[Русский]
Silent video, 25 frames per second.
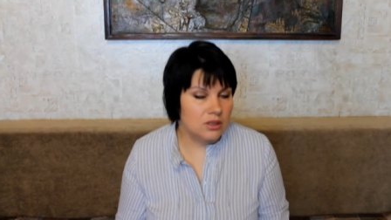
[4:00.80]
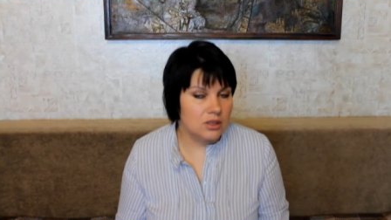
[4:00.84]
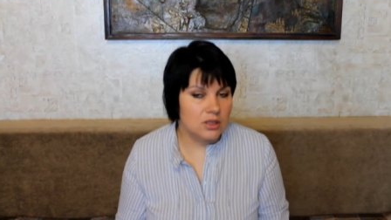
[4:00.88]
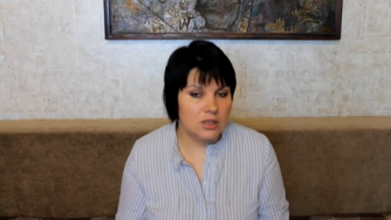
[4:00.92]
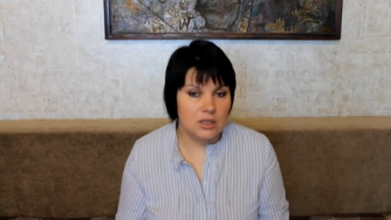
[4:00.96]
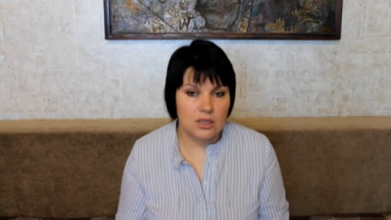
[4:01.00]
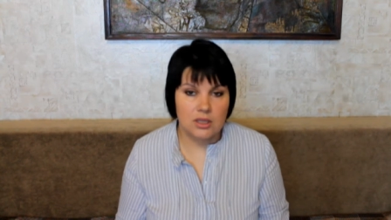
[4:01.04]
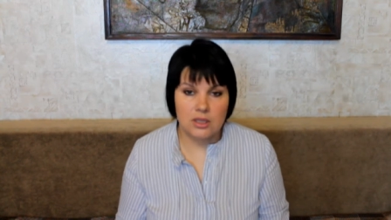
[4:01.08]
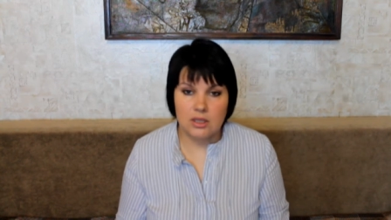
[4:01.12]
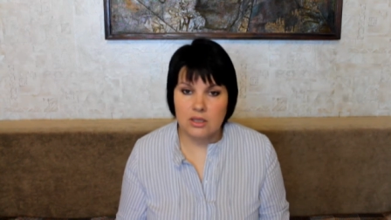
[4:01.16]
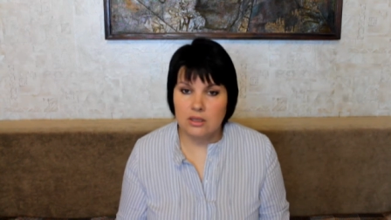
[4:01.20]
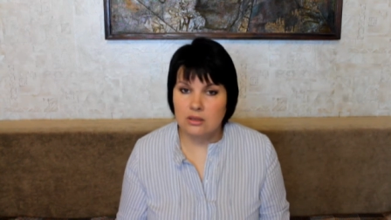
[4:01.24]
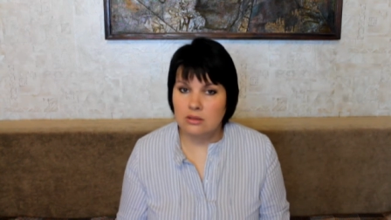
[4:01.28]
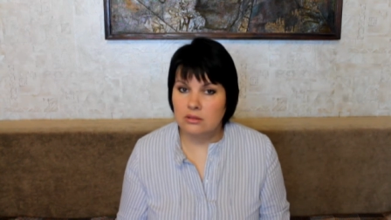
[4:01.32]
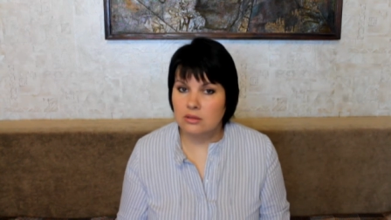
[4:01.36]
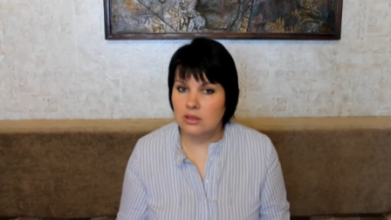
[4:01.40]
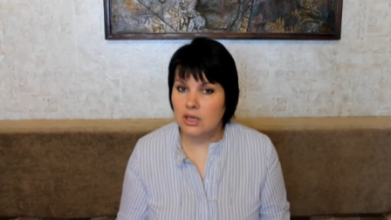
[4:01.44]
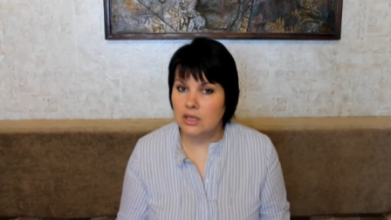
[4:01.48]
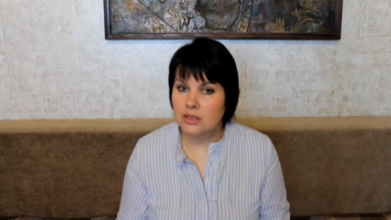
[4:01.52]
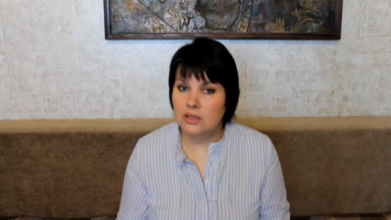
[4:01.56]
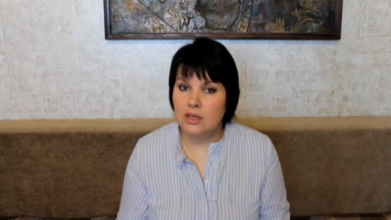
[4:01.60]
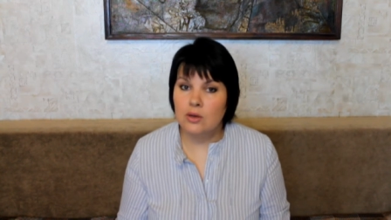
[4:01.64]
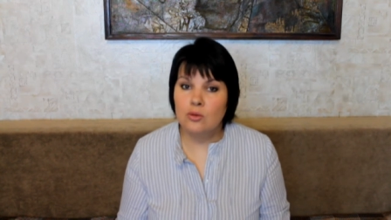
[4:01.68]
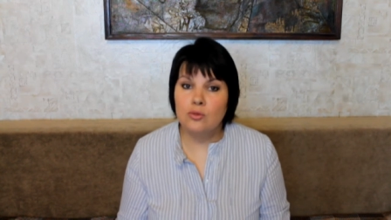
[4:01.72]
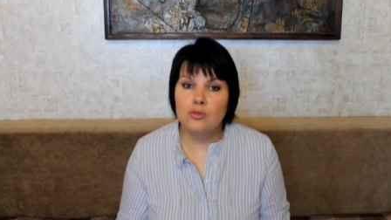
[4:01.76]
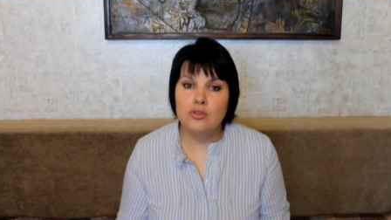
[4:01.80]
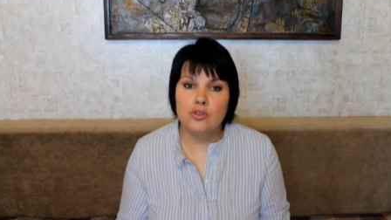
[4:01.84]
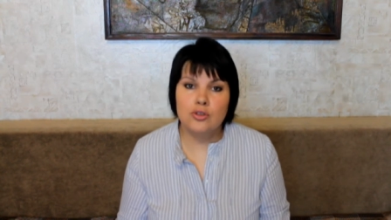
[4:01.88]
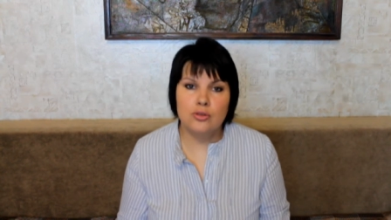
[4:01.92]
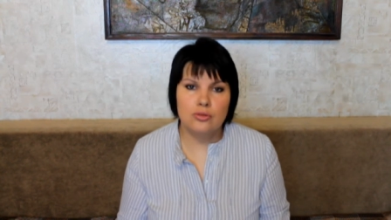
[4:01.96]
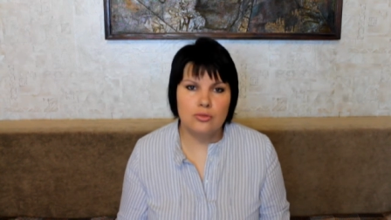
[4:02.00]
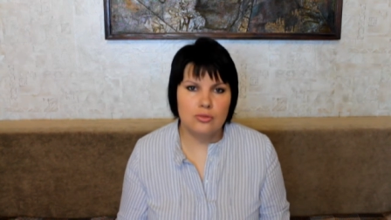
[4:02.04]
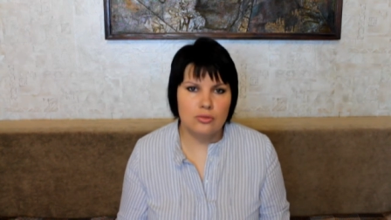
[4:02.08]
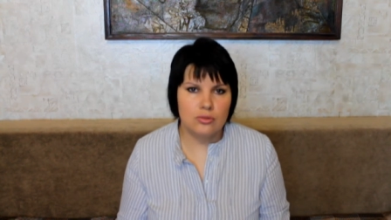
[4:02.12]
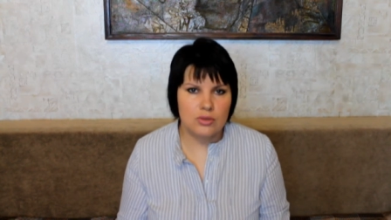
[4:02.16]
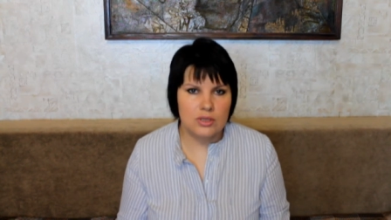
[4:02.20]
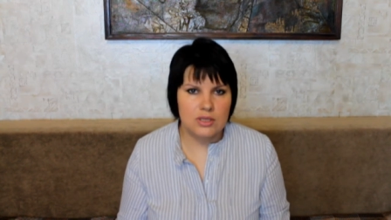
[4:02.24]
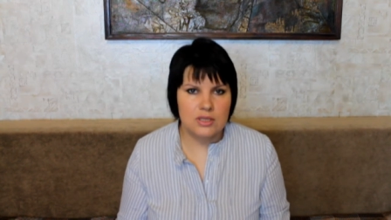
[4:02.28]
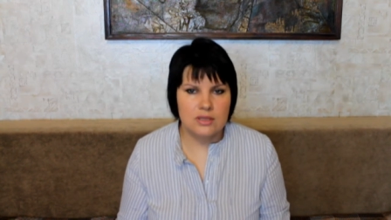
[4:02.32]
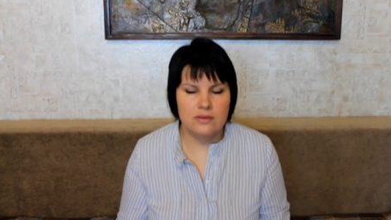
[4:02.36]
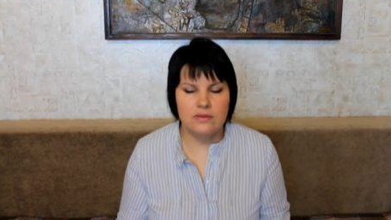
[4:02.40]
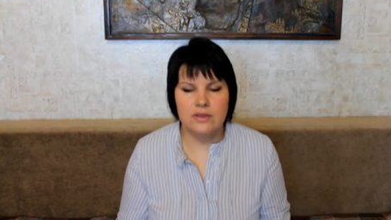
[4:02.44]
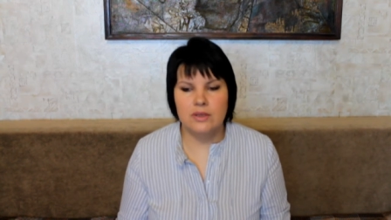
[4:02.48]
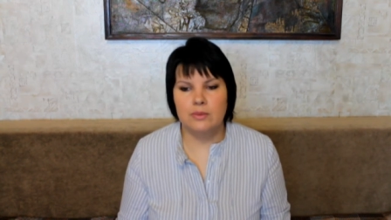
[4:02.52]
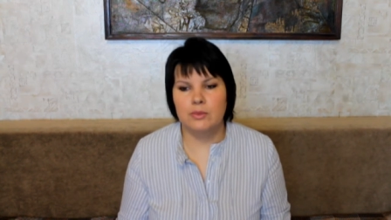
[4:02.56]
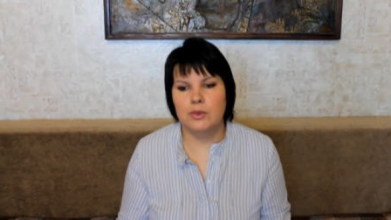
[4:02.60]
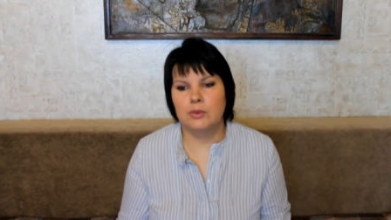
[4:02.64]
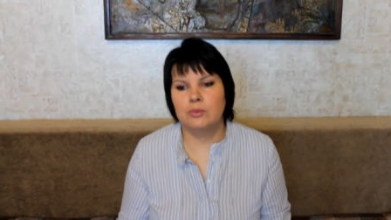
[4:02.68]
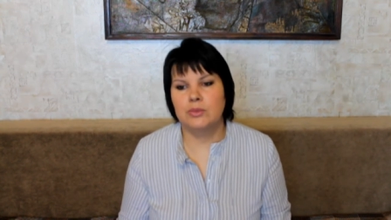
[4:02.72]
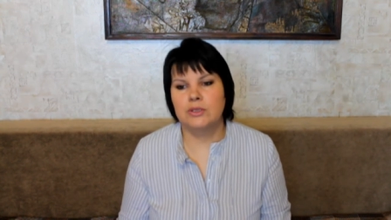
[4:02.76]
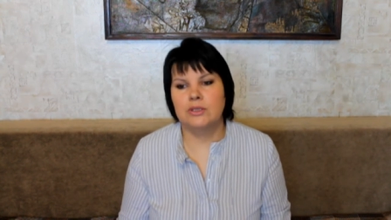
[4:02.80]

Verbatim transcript: и она очень уязвима.